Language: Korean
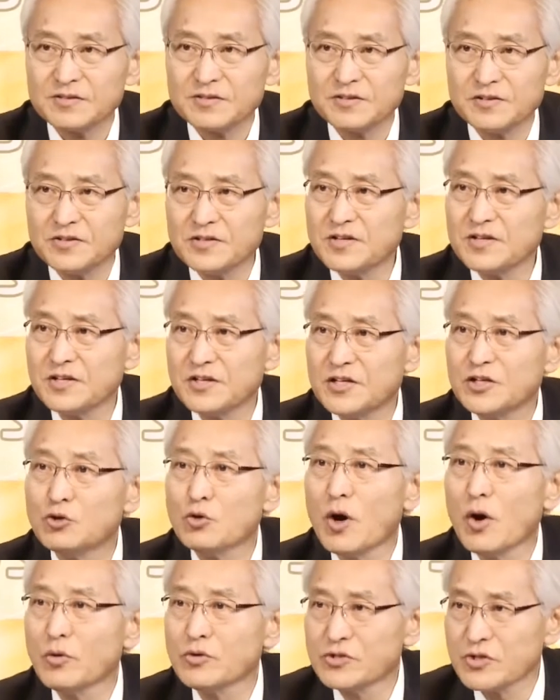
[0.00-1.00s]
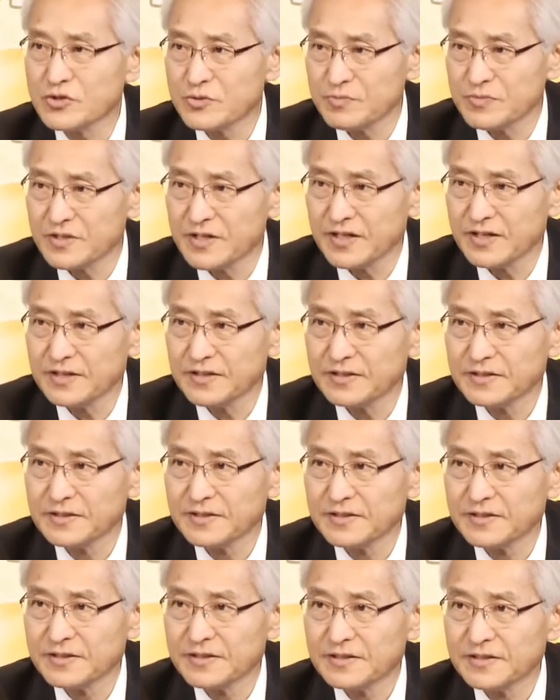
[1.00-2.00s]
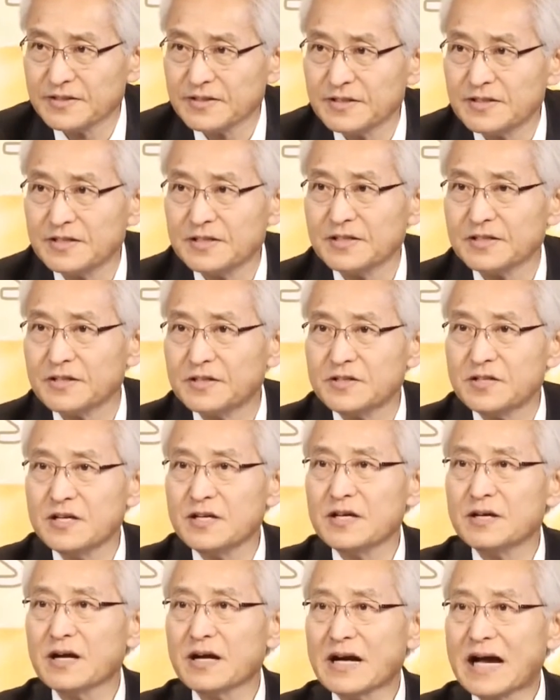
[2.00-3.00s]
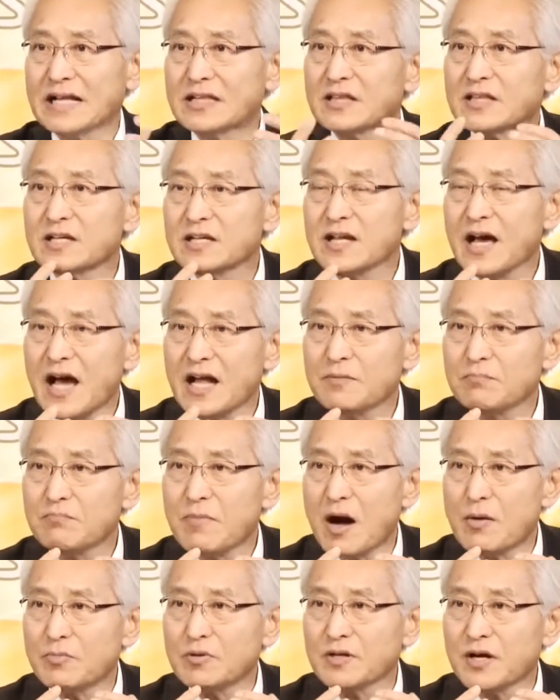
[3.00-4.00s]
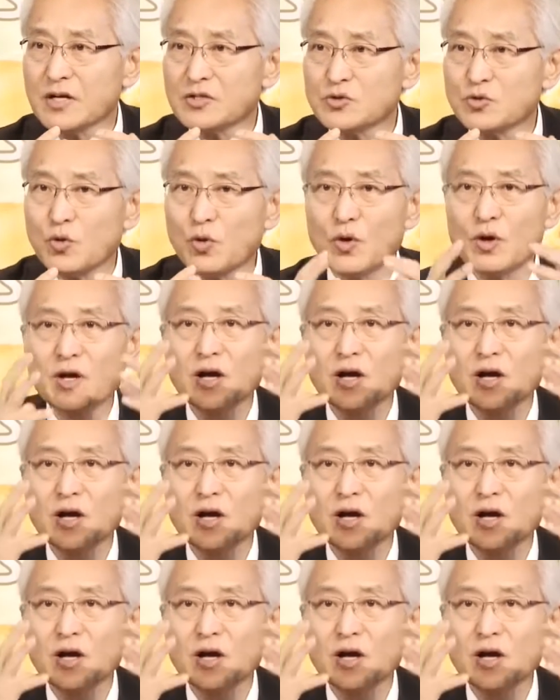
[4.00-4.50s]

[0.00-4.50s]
그들이 기도하고 있었습니다. 그들이 같은 한 마음을 가지고